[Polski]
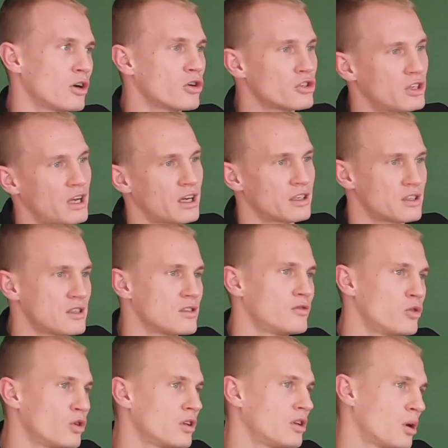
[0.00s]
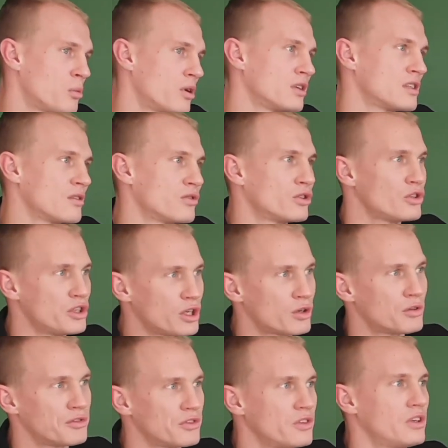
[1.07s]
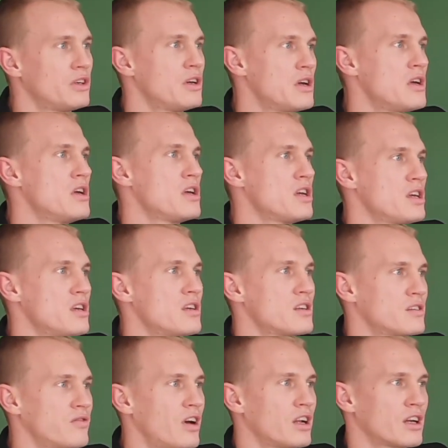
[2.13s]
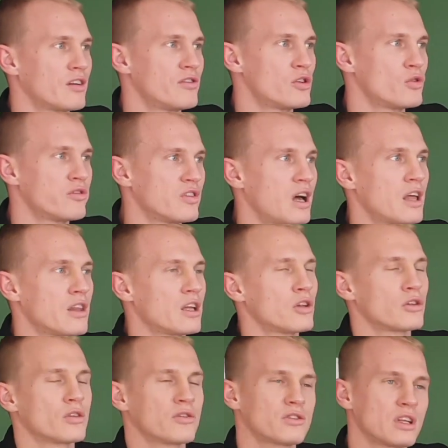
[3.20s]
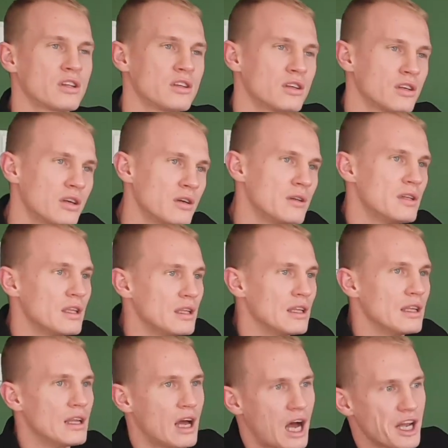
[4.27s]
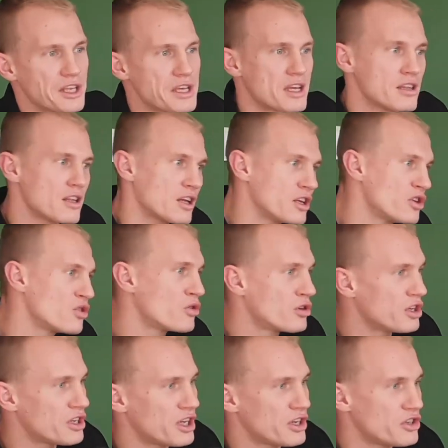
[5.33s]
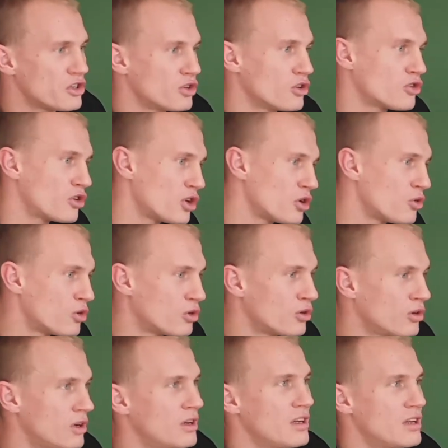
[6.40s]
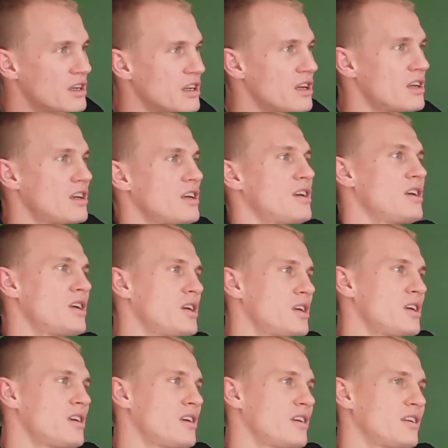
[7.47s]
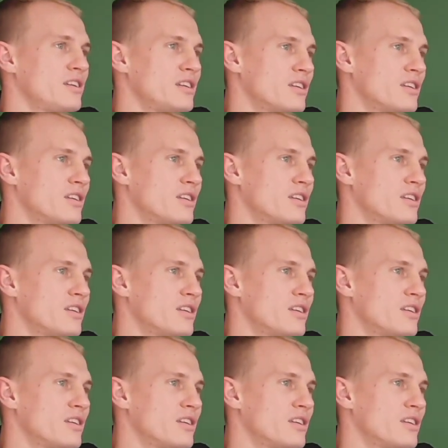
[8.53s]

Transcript: Gorzej jak jest dwóch dobrych zawodników i, i jest walka wyrównana, no to wtedy ani jeden, ani drugi nie idzie do tyłu i, i